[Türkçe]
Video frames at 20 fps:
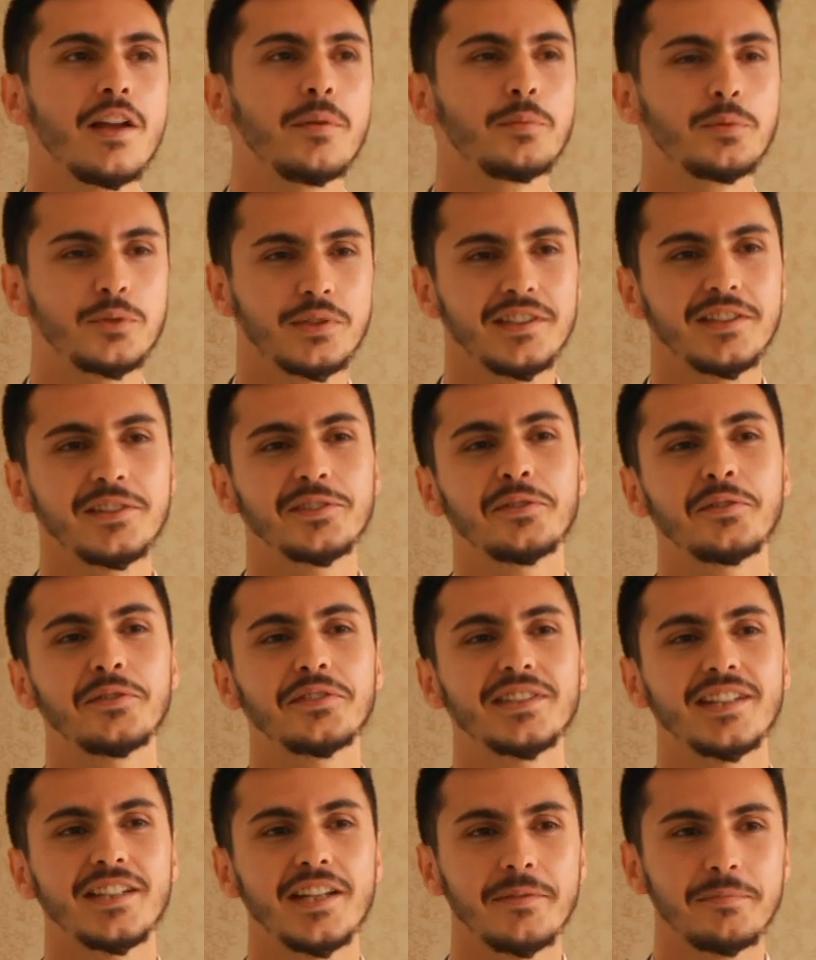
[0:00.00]
Bu sene son
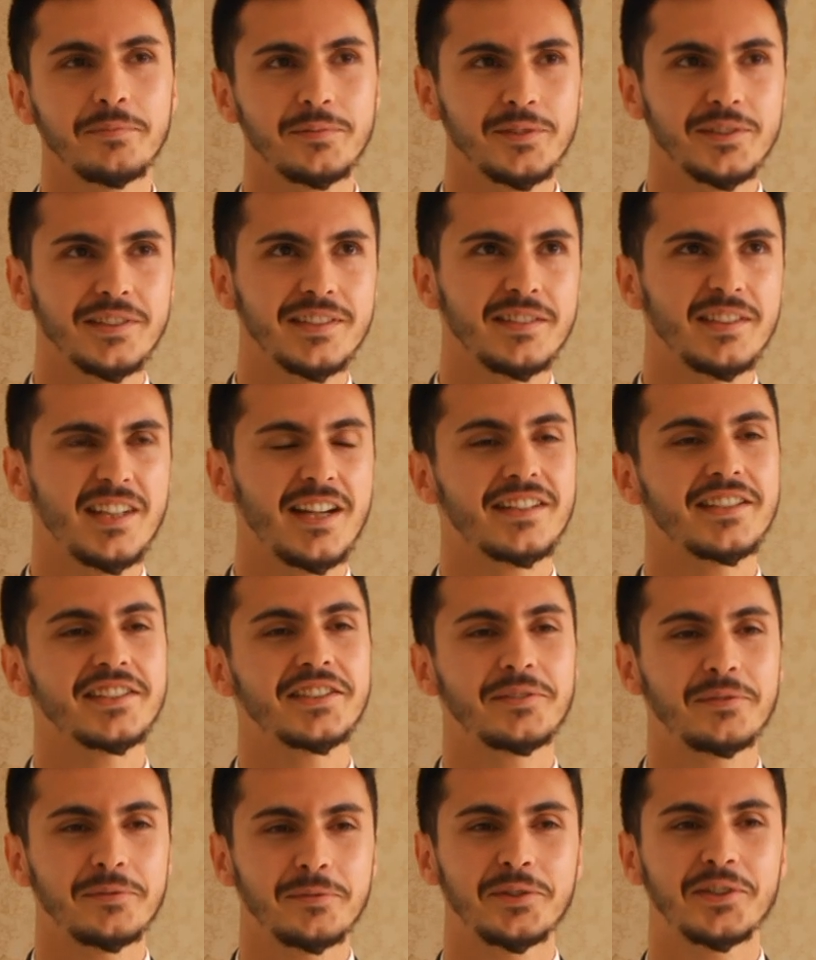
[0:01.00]
senem
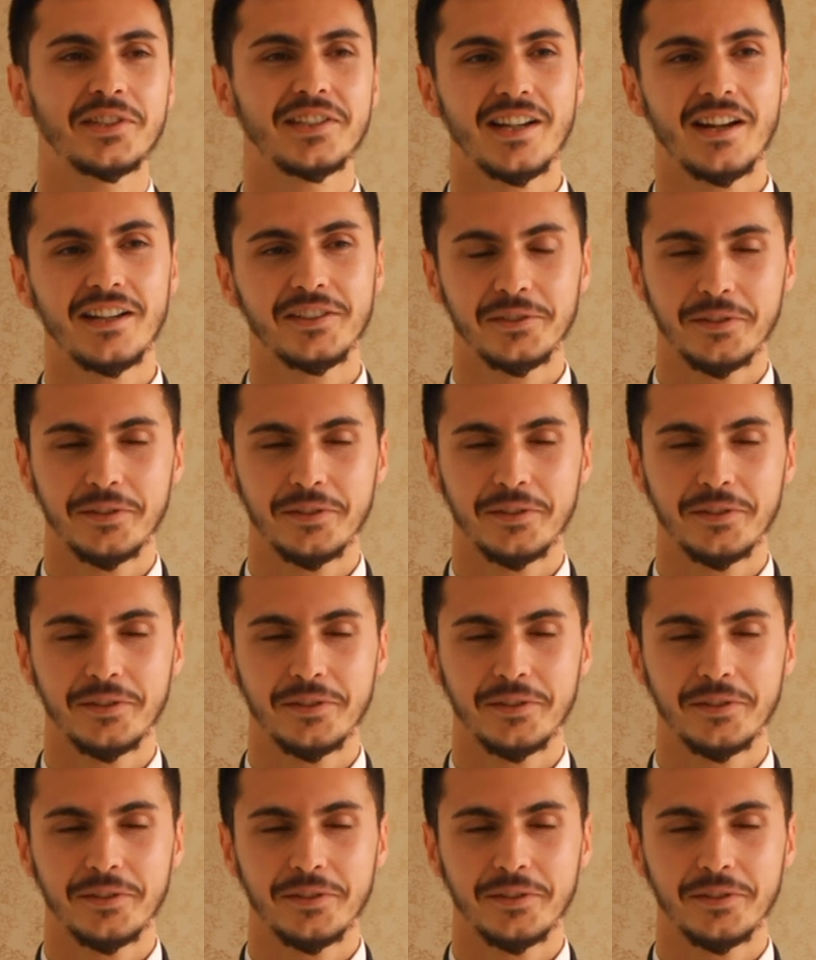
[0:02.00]
yaklaşık bir buçuk ay